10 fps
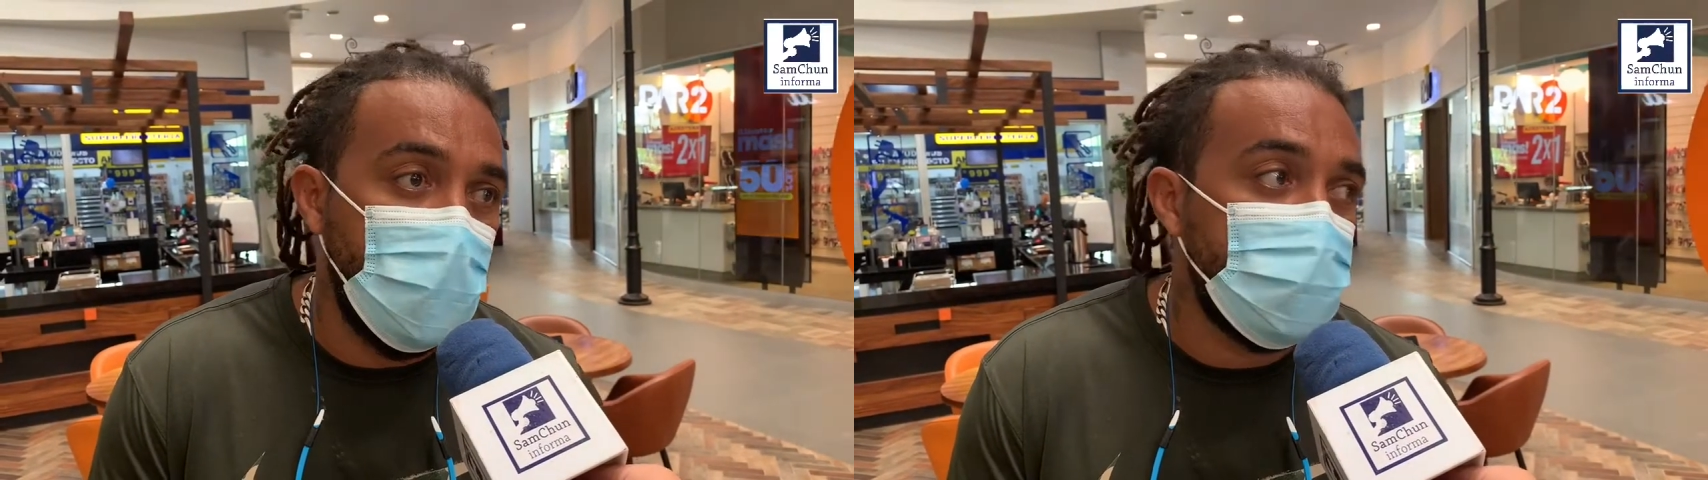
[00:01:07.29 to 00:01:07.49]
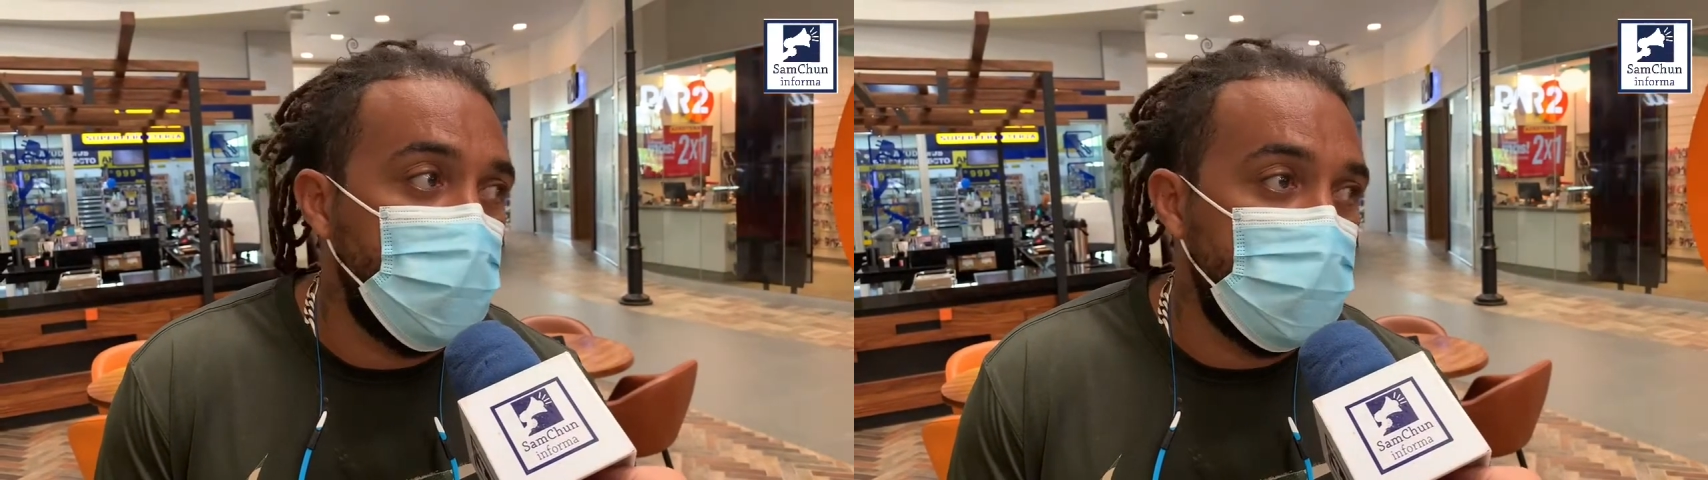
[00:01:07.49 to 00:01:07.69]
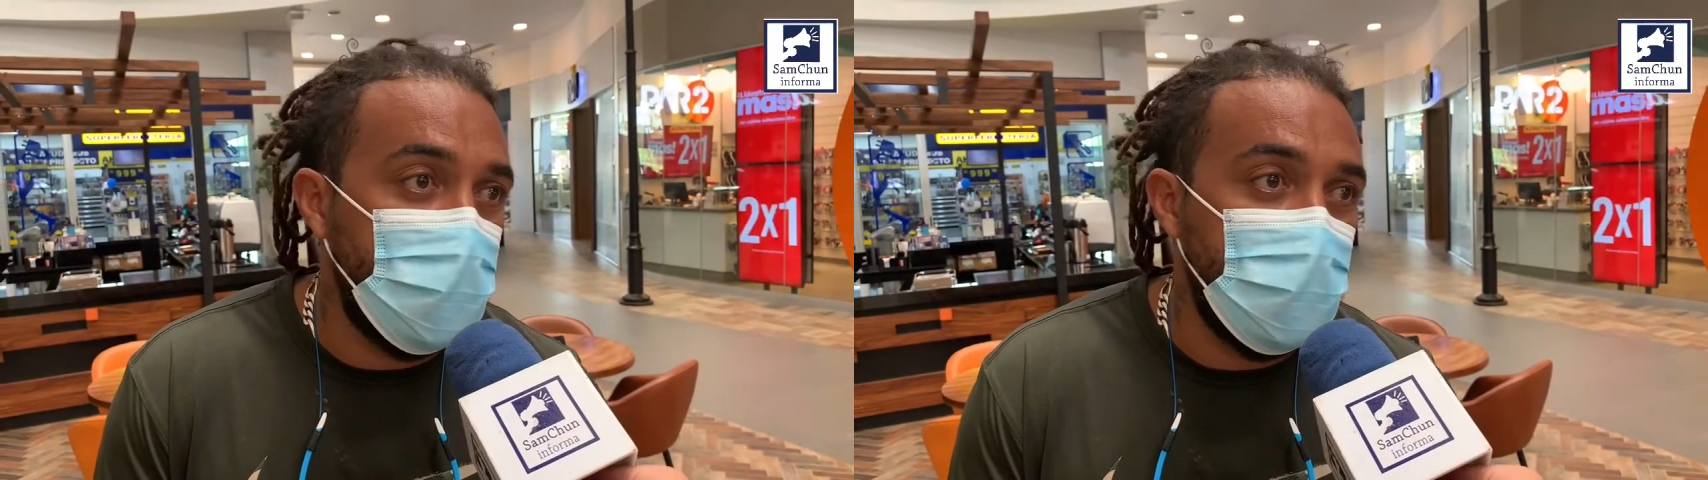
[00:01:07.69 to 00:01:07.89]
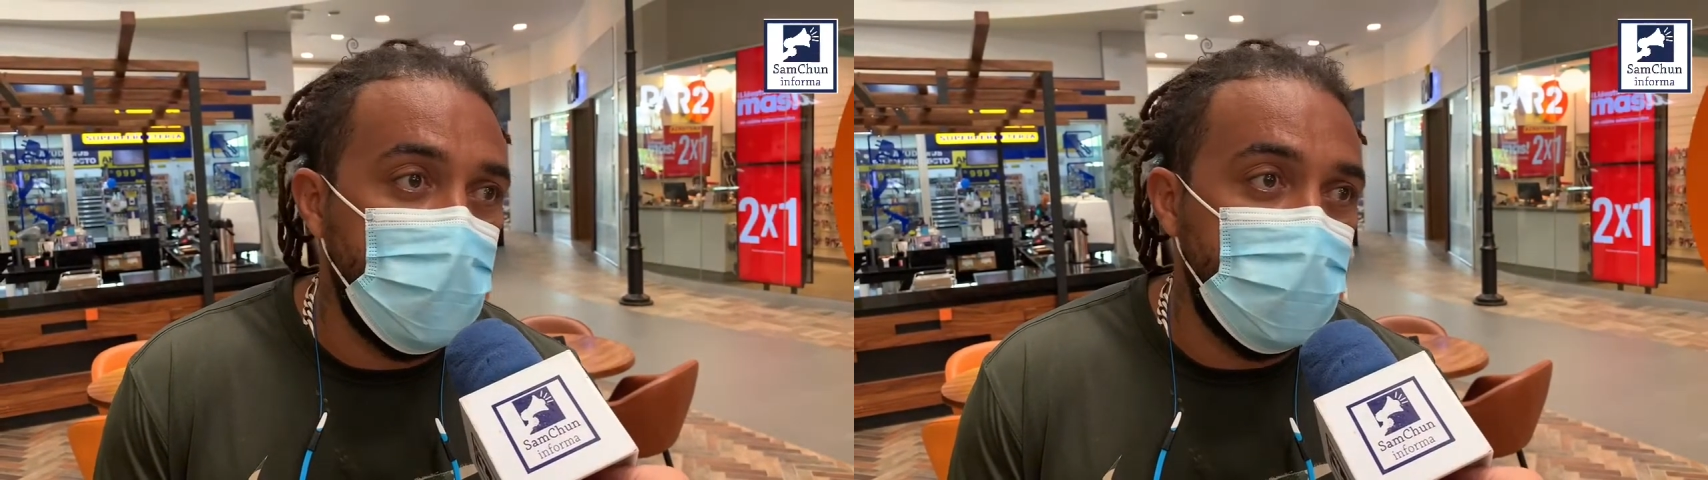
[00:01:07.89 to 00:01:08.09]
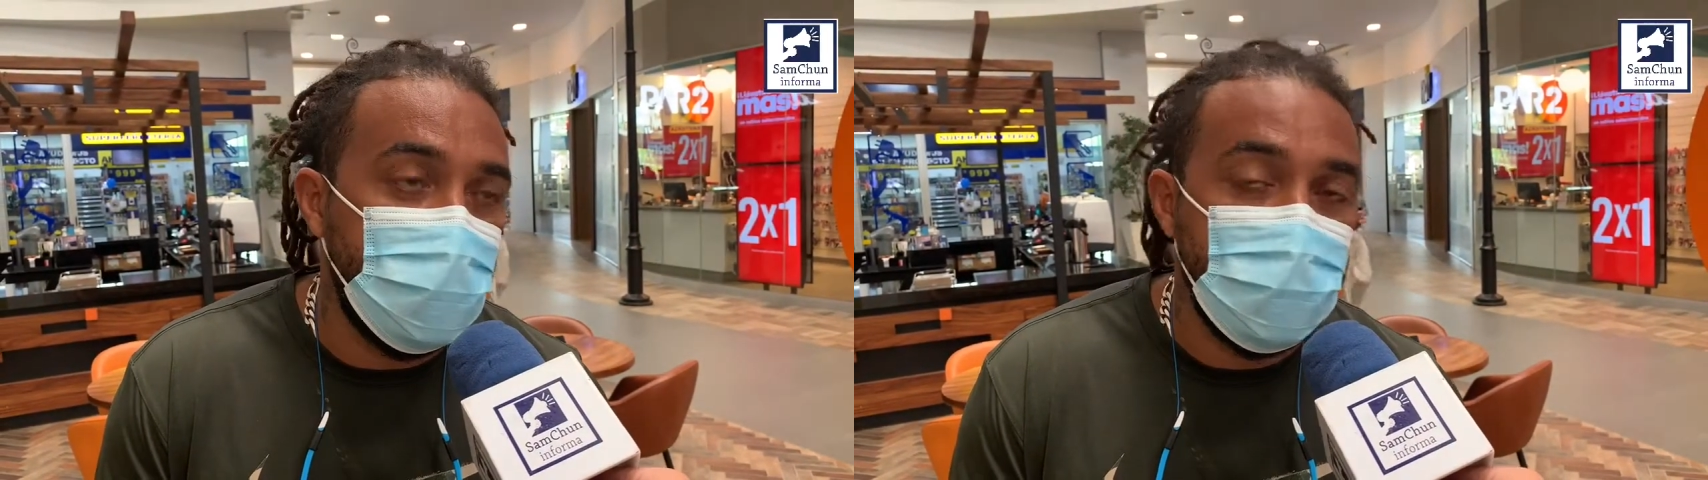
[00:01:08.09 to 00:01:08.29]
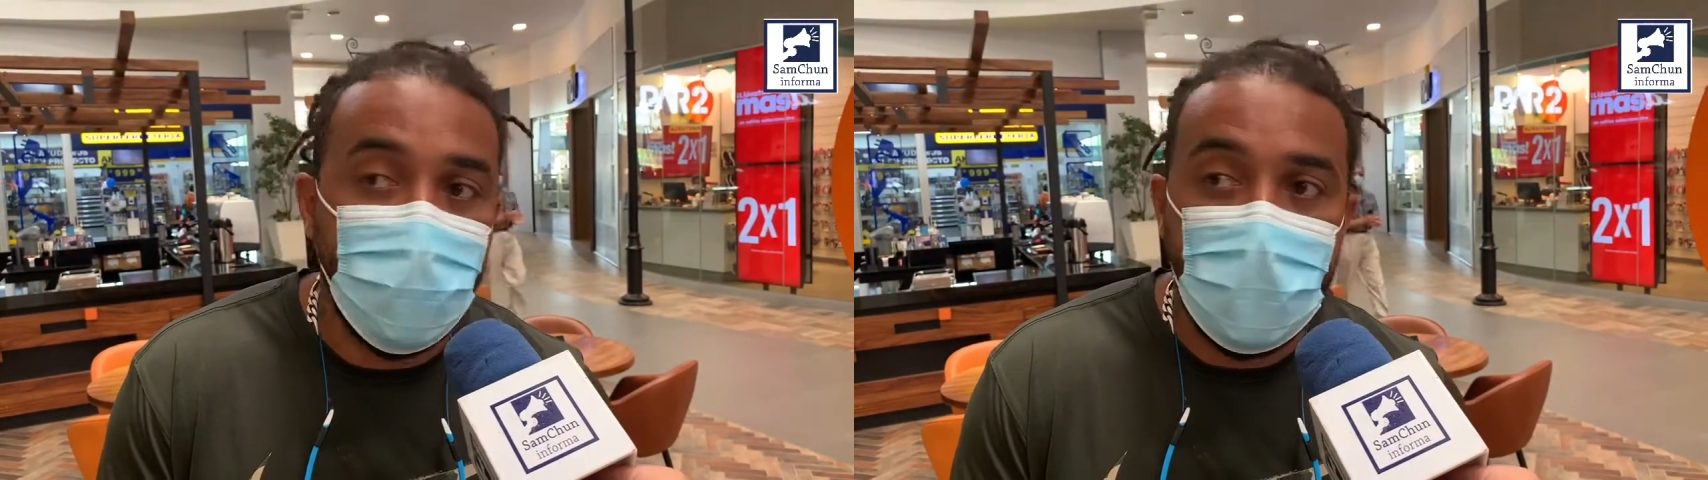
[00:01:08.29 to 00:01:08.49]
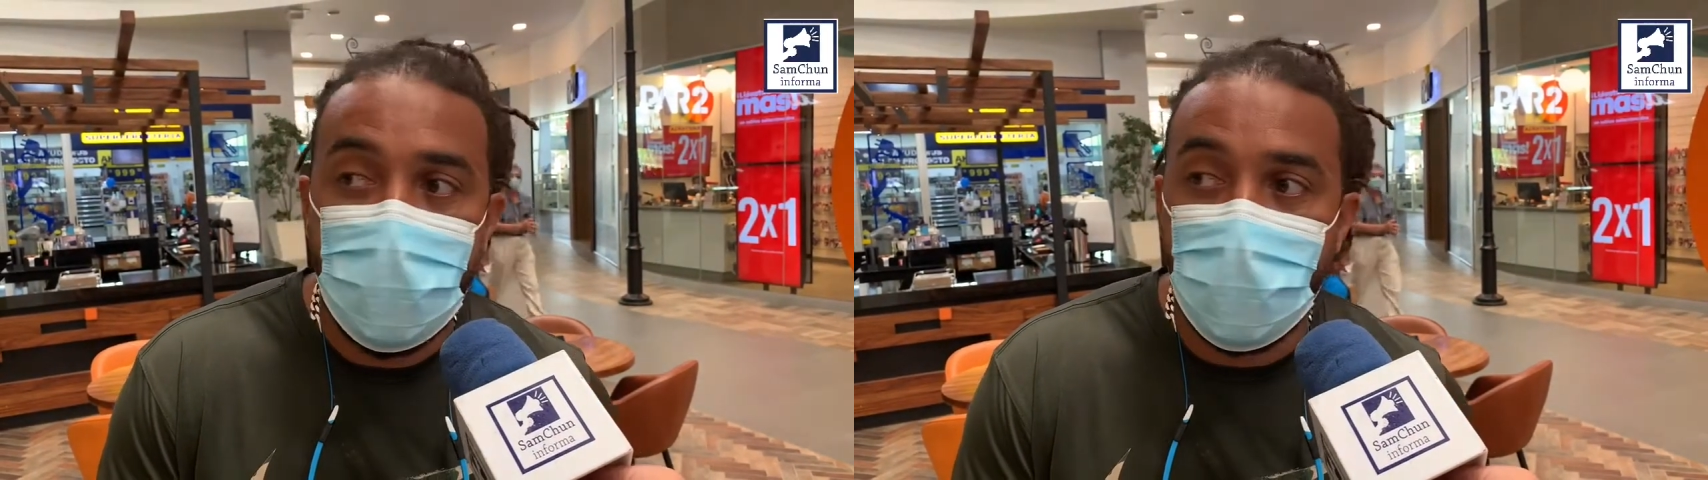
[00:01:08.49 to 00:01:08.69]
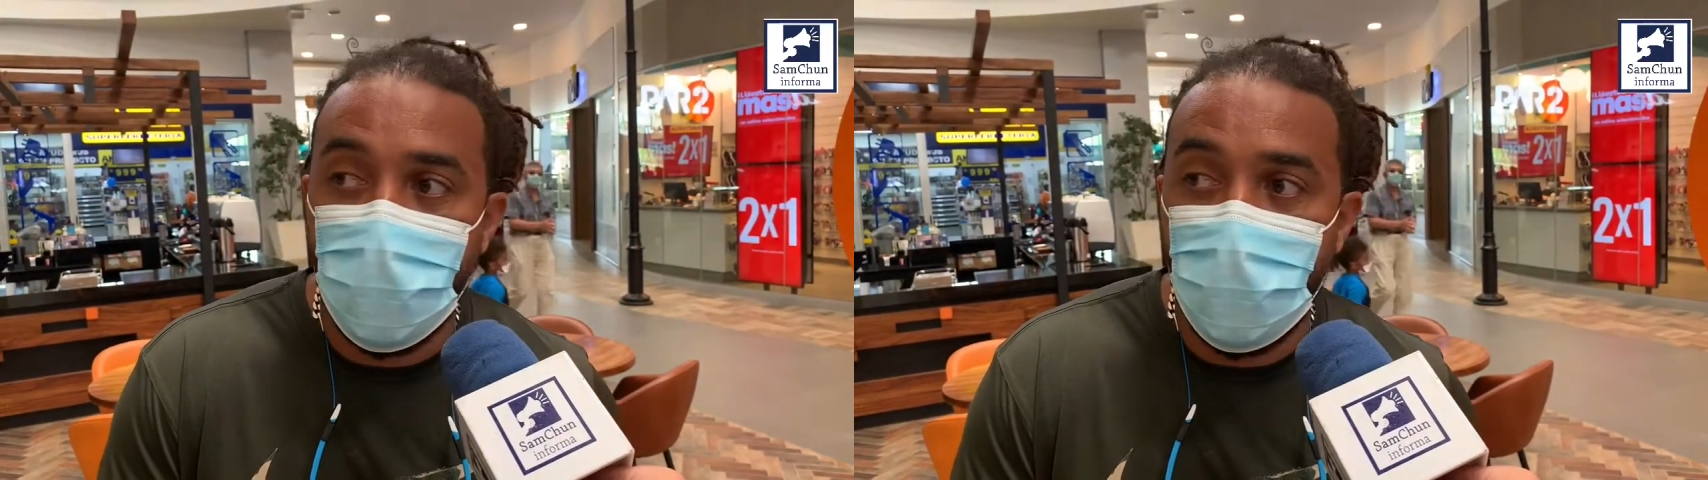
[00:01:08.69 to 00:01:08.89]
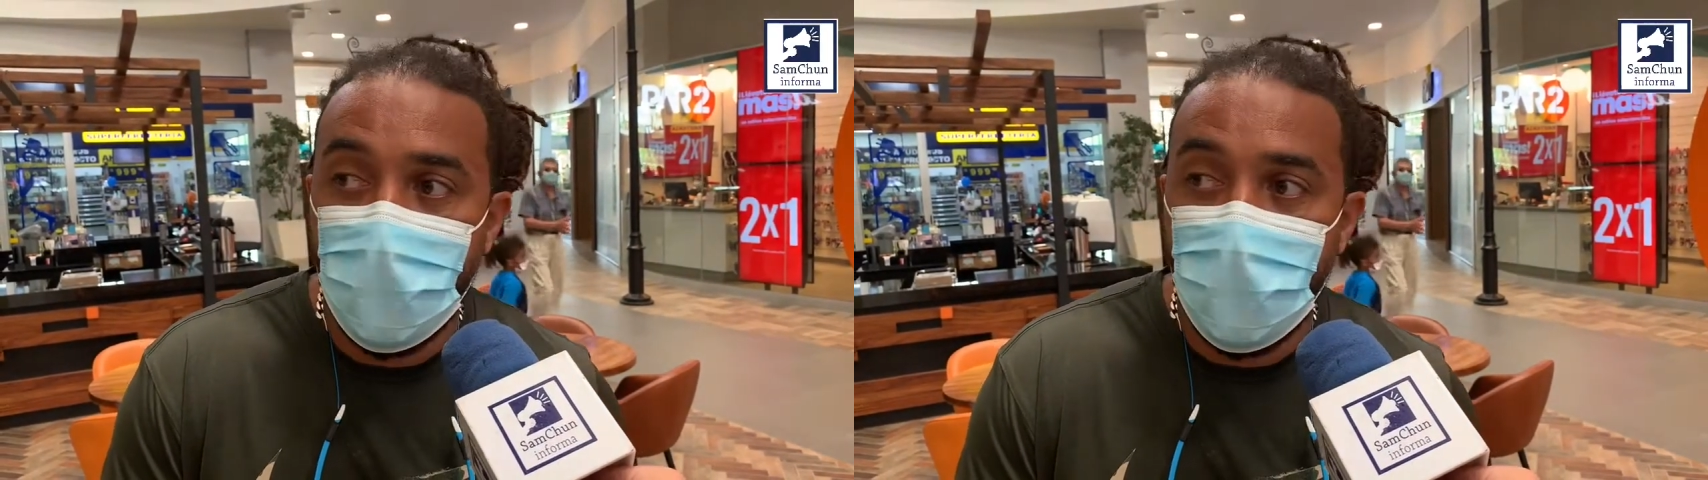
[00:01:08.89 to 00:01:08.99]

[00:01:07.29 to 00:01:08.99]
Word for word: contra leyendas de México,